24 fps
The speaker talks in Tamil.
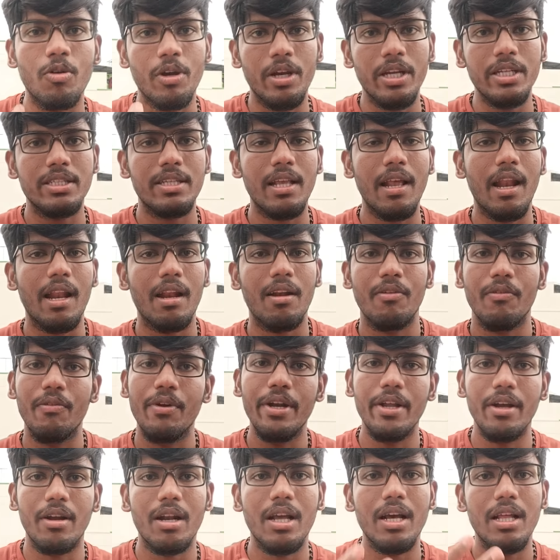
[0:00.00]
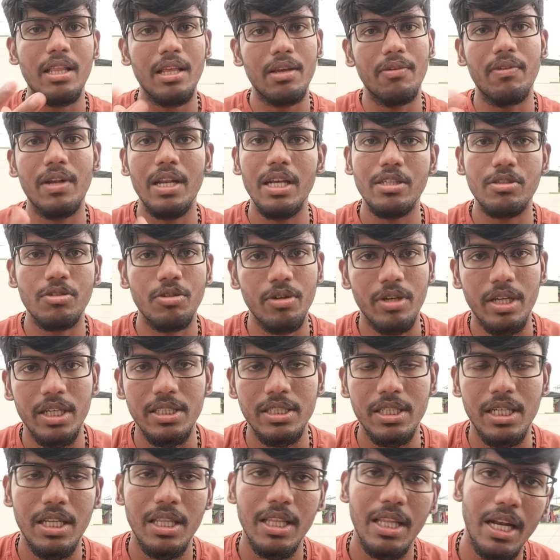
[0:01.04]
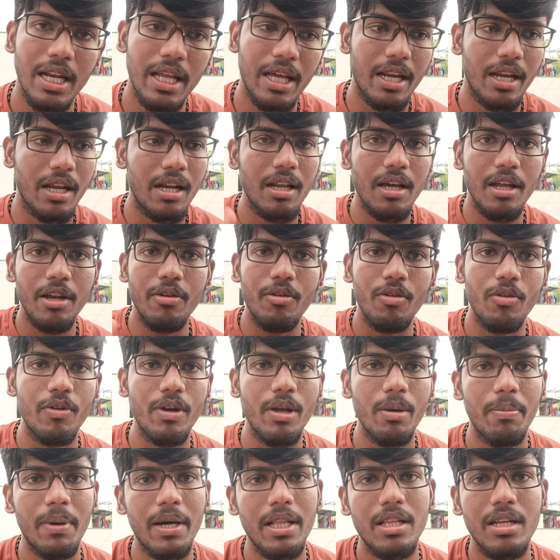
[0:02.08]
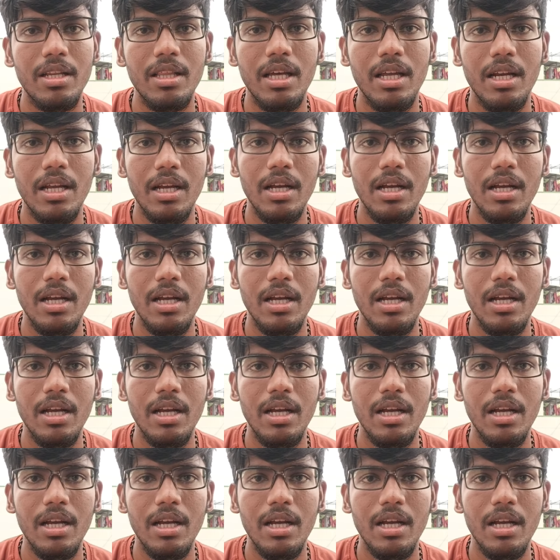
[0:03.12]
குக்கிங் சேனல் வீடியோனா அது வில்லேஜ் குக்கிங் சேனல் தான் நான் ரெகுலராக இவங்க வீடியோ பார்த்துட்டு